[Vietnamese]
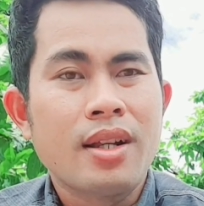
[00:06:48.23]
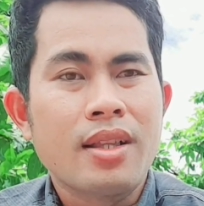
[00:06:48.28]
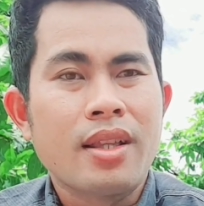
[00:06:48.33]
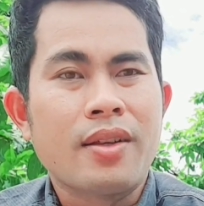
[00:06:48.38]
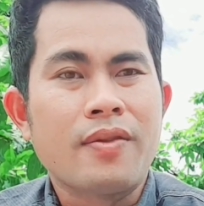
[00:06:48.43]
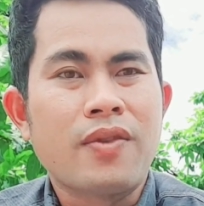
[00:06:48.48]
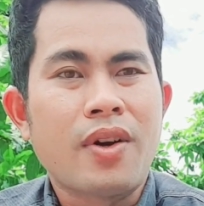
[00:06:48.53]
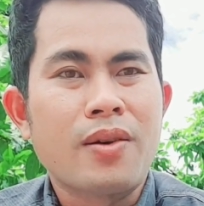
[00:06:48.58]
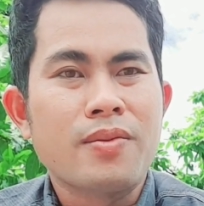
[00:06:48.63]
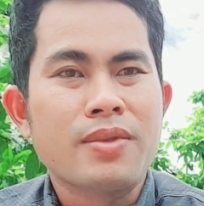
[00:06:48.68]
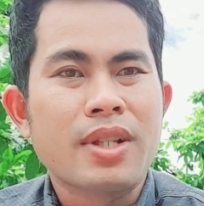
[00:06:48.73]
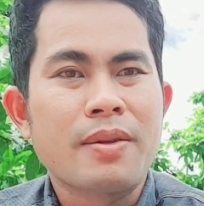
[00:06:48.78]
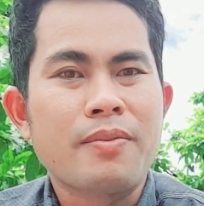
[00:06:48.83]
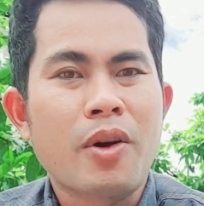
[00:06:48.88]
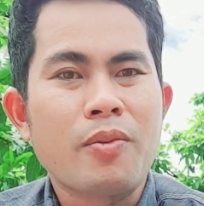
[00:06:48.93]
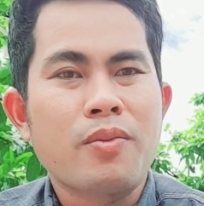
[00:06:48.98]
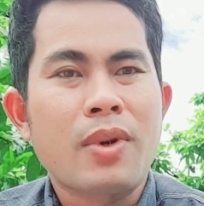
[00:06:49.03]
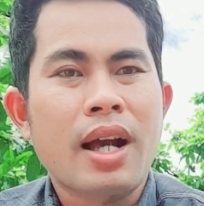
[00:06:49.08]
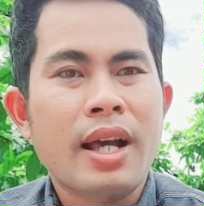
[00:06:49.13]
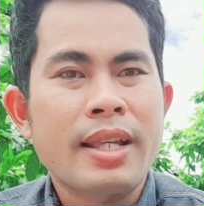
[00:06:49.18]
thì Phong sẽ
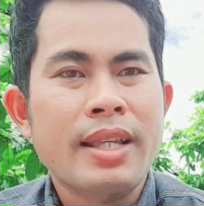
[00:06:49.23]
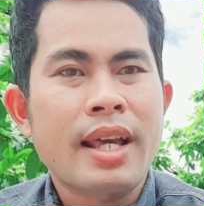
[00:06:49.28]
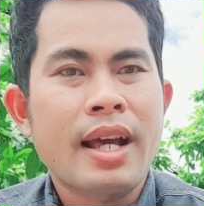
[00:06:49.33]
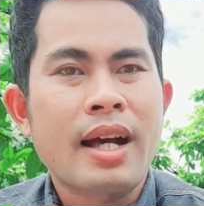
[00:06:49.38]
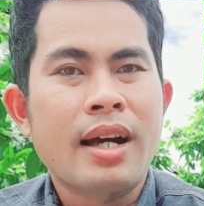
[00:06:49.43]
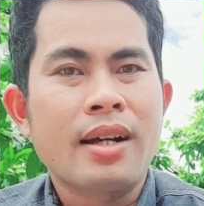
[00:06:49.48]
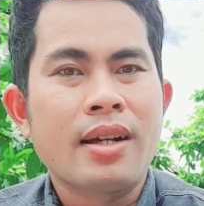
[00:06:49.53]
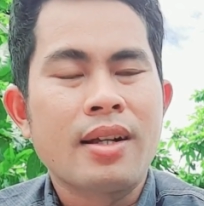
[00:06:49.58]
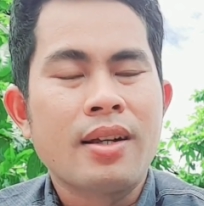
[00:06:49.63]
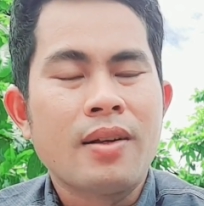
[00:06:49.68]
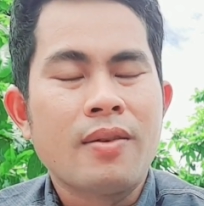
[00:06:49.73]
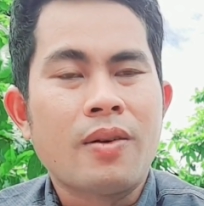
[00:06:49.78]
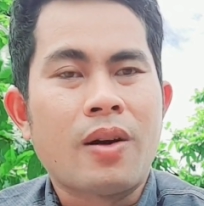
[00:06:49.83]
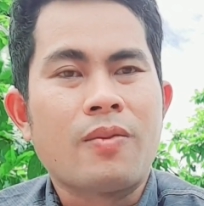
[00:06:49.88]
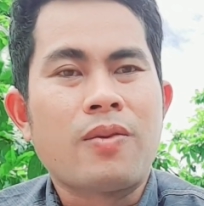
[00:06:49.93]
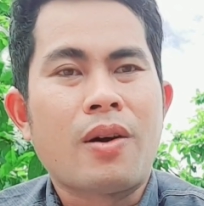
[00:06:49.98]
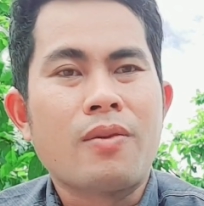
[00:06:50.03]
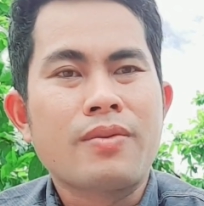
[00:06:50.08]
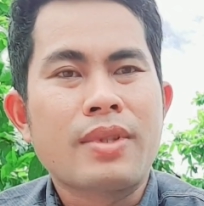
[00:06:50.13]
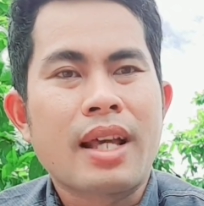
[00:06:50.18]
bóc máy ra và
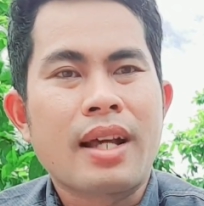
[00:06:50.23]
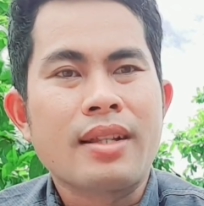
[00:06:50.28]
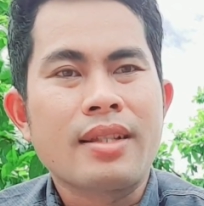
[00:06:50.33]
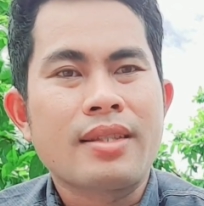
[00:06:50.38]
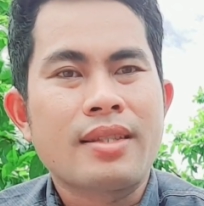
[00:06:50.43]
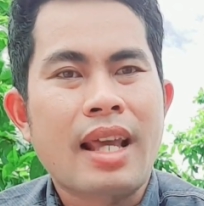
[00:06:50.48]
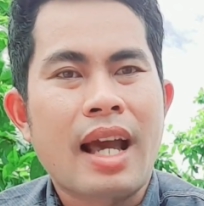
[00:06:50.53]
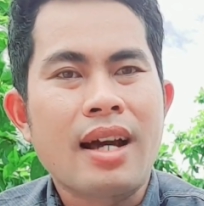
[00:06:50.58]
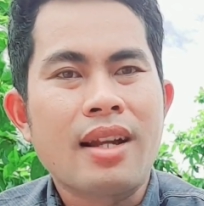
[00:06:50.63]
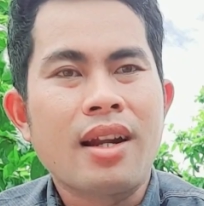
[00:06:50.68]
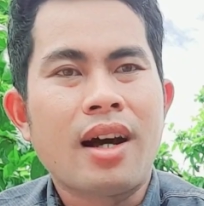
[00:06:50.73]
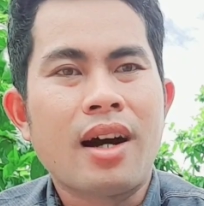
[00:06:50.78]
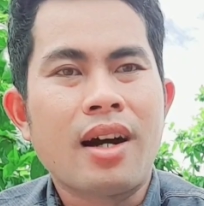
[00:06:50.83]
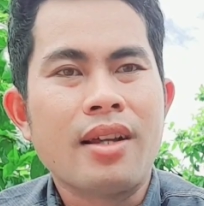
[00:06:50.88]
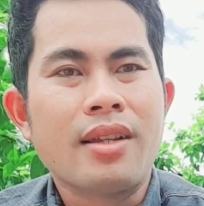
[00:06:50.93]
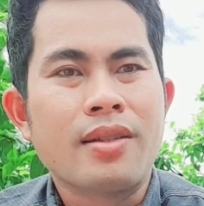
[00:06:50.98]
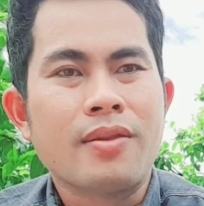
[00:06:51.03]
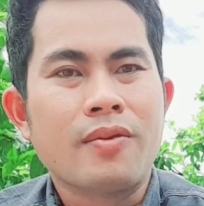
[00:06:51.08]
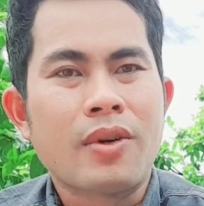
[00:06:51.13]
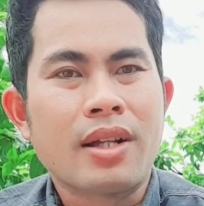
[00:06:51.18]
Phong trả trả
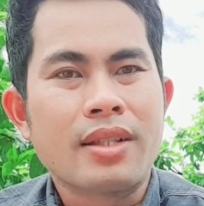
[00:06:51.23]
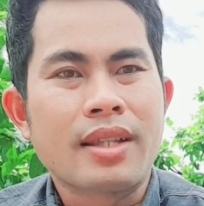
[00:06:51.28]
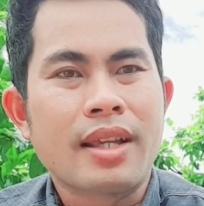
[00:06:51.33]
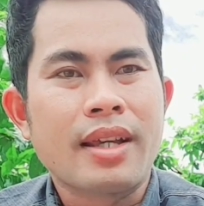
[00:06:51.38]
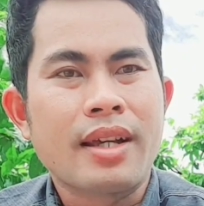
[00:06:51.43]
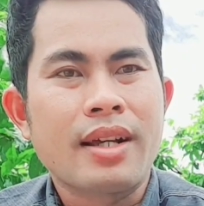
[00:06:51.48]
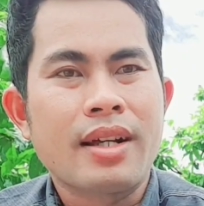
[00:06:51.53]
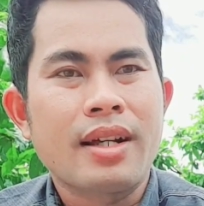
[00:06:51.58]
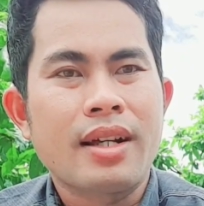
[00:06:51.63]
lời và sẽ